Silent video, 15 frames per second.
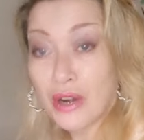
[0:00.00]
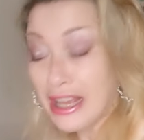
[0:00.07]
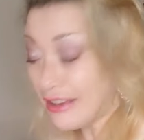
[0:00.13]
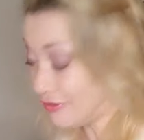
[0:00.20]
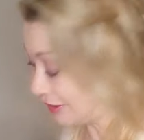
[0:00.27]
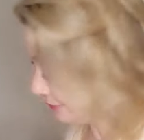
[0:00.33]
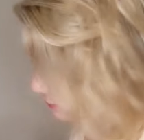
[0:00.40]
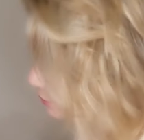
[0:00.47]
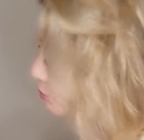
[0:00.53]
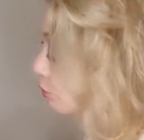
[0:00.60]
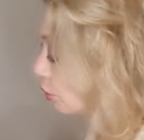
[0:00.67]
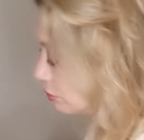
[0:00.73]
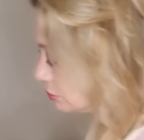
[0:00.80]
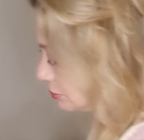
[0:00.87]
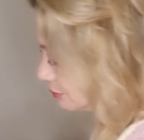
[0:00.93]
aux lèvres.
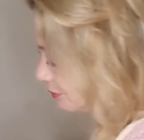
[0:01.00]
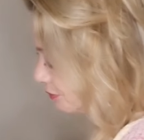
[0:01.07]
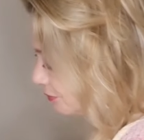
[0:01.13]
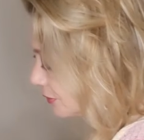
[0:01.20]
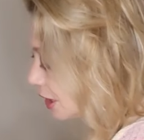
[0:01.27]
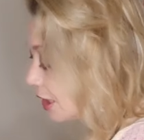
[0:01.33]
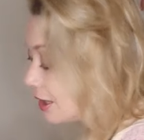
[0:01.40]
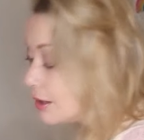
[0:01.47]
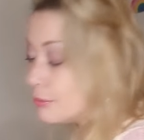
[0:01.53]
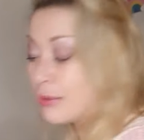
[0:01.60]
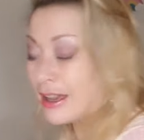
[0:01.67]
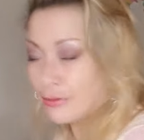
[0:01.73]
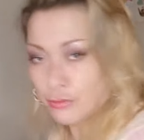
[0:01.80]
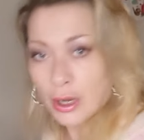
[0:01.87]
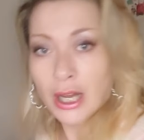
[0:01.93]
Bon,
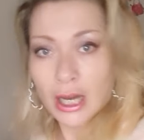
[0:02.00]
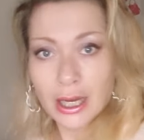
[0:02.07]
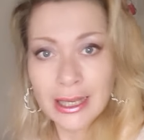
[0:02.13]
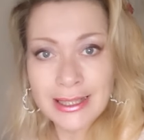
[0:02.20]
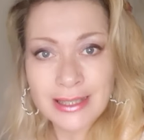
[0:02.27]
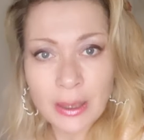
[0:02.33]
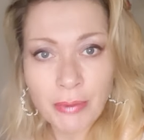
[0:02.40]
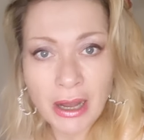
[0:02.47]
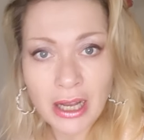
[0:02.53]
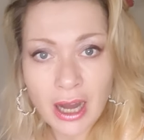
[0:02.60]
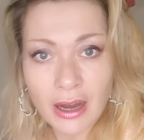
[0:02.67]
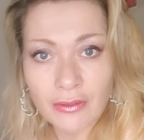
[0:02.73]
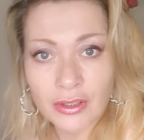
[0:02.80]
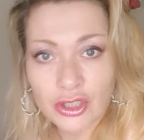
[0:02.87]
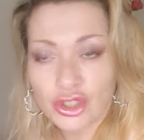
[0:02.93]
bref, voilà, et c'est pas
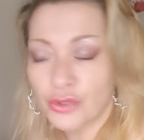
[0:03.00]
grave.